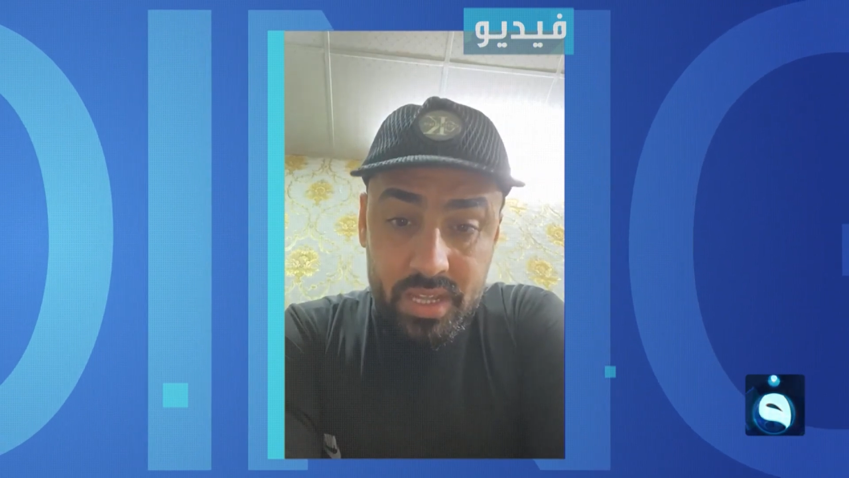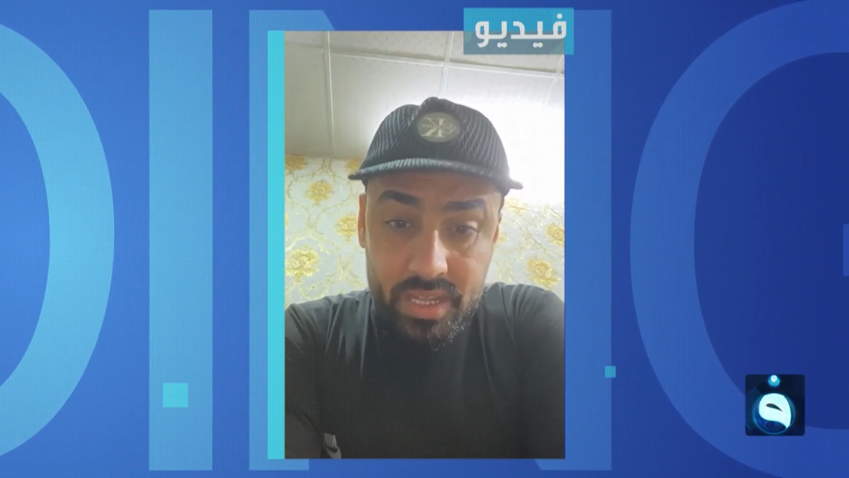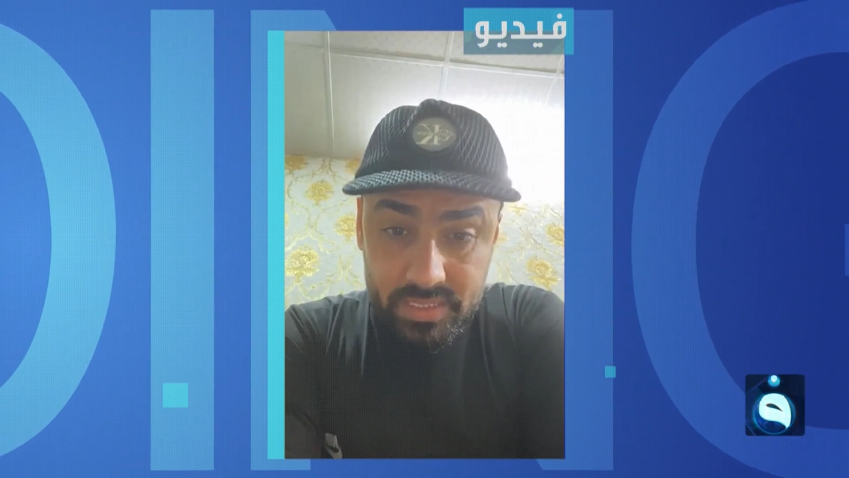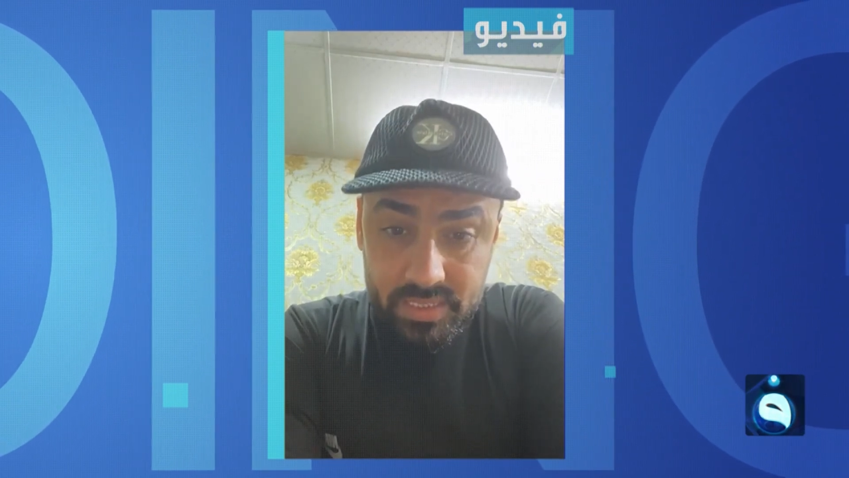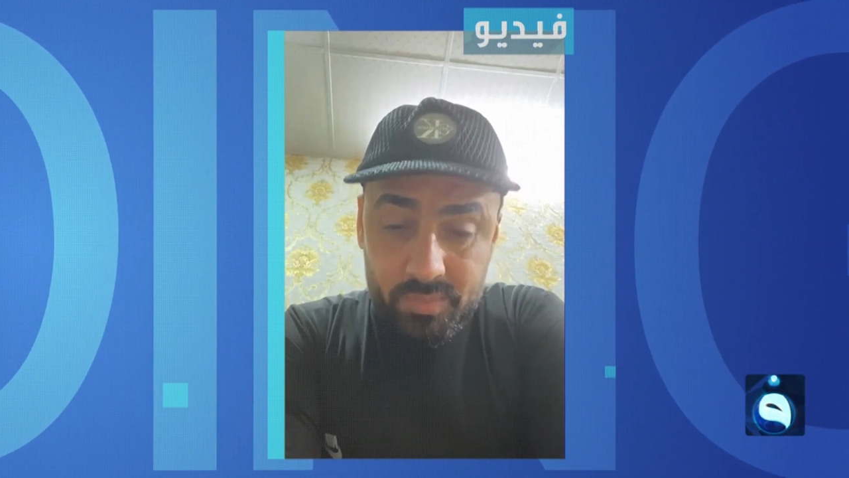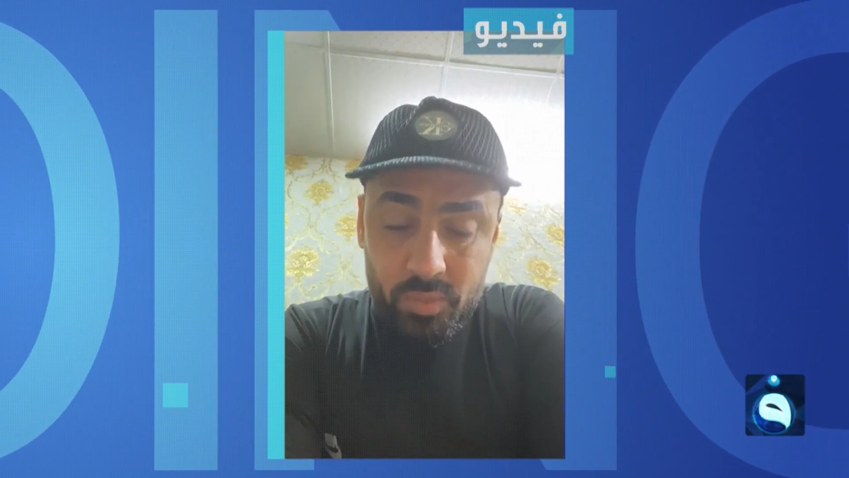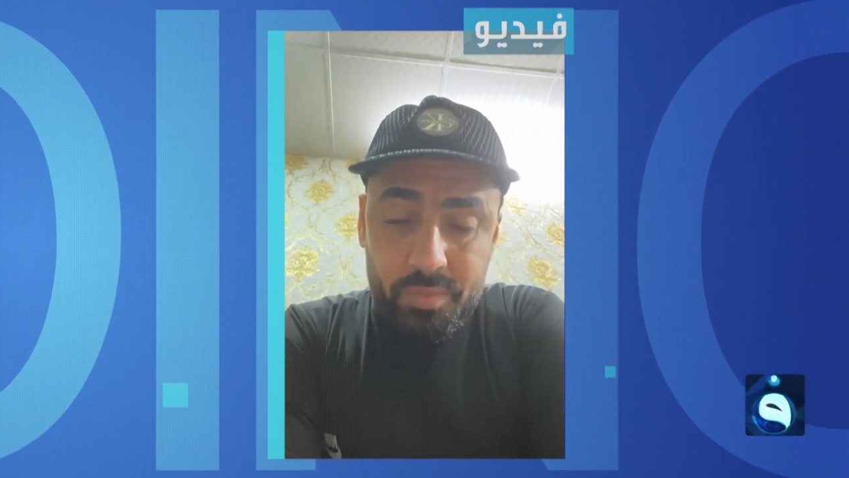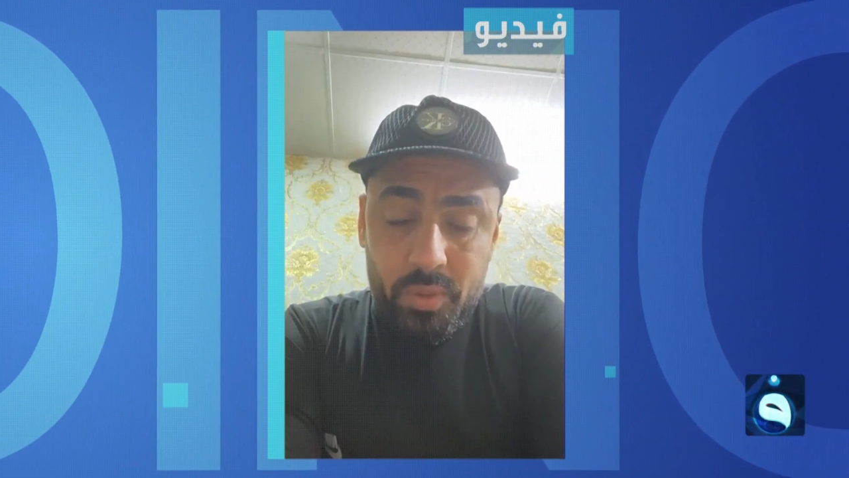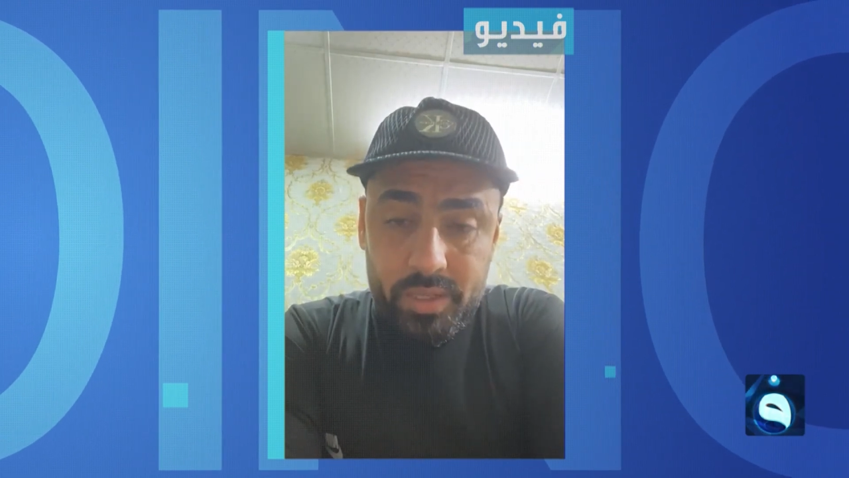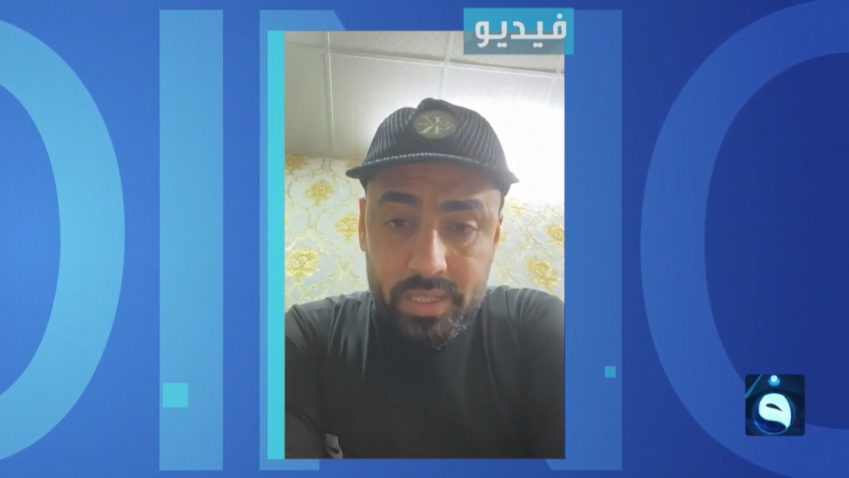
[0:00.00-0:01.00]
هسه
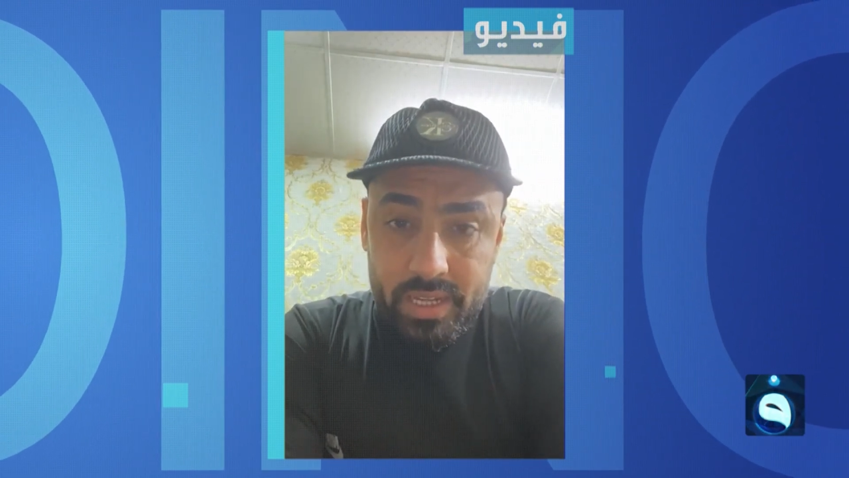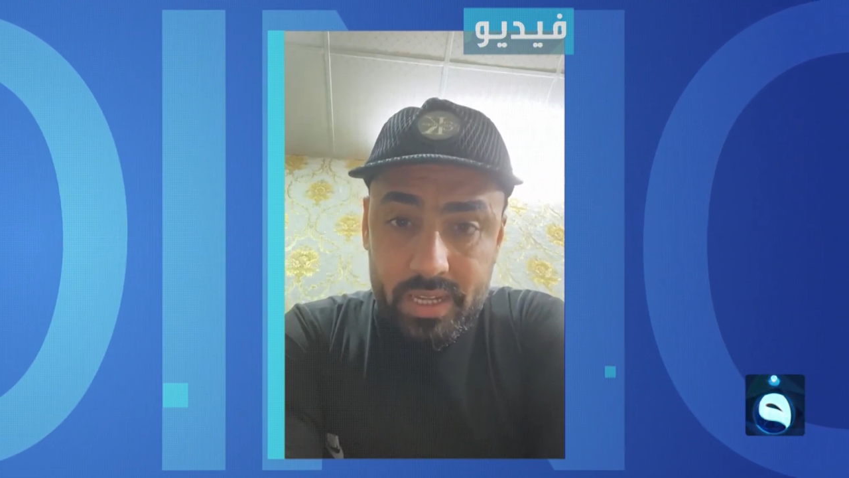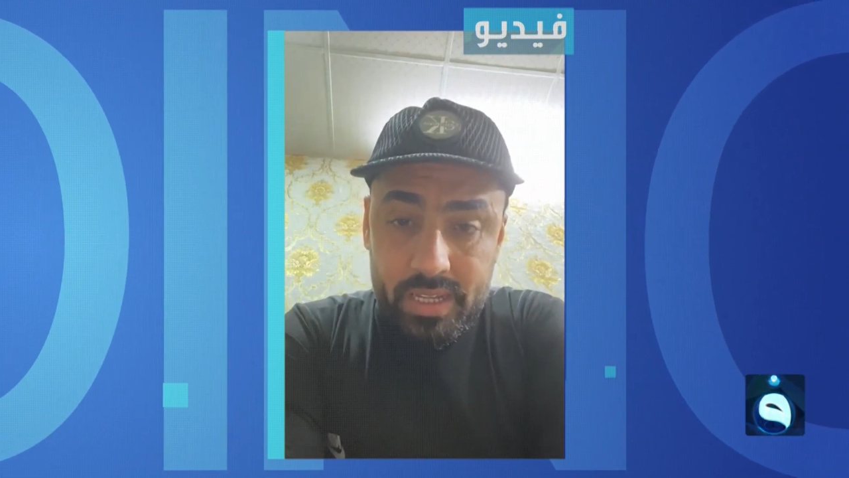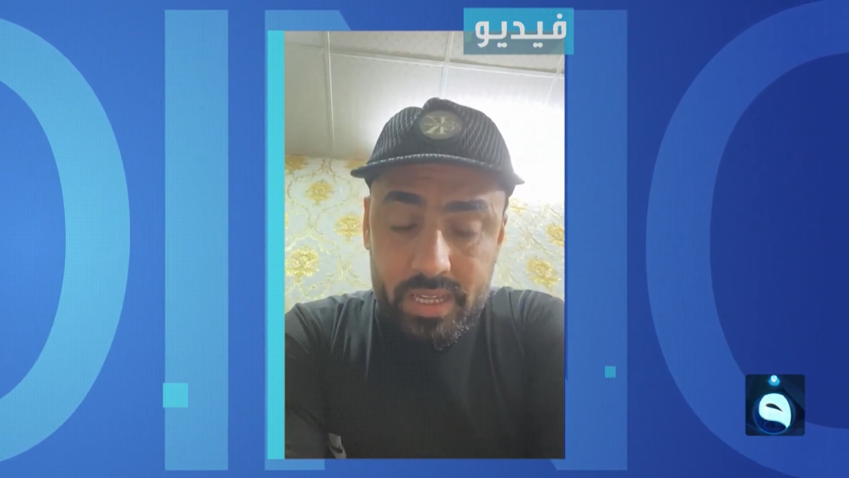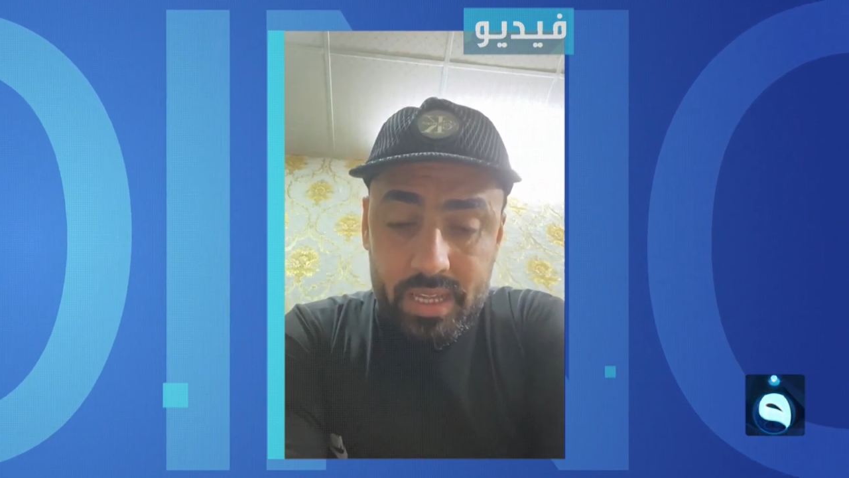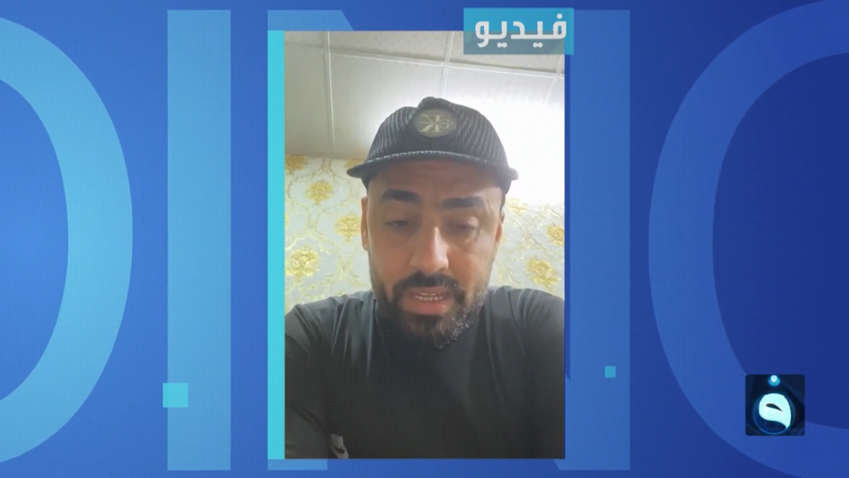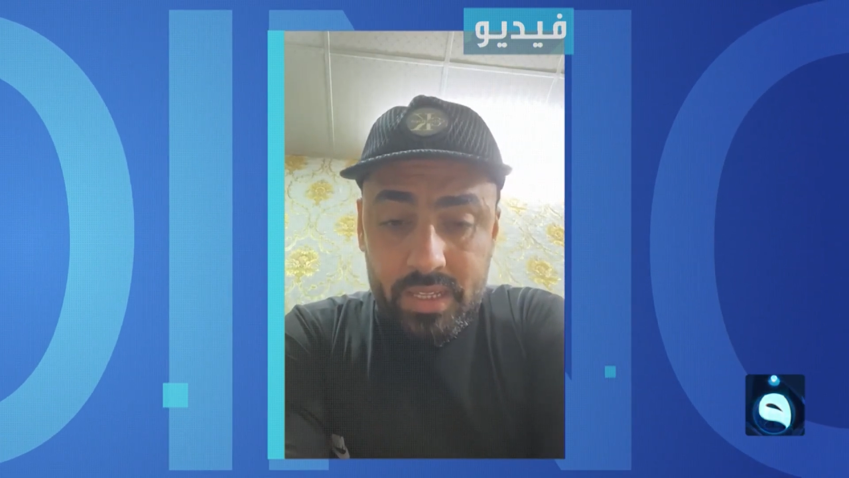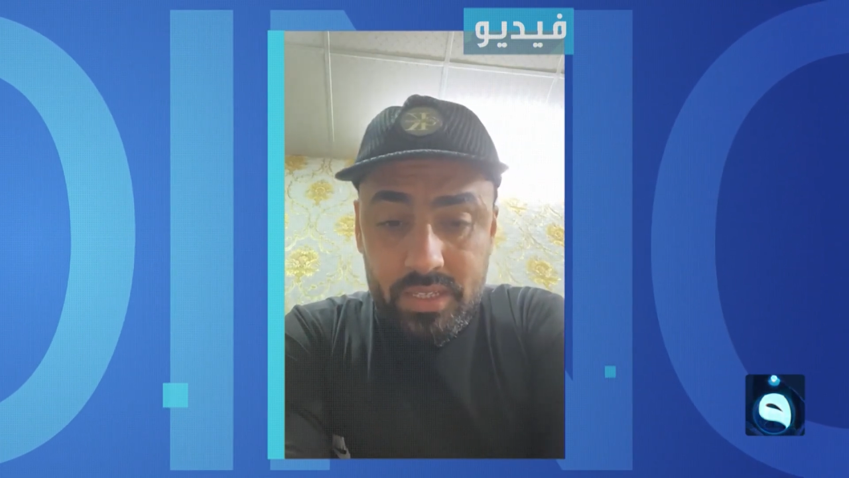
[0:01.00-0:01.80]
بالوقت الحالي إذا أريد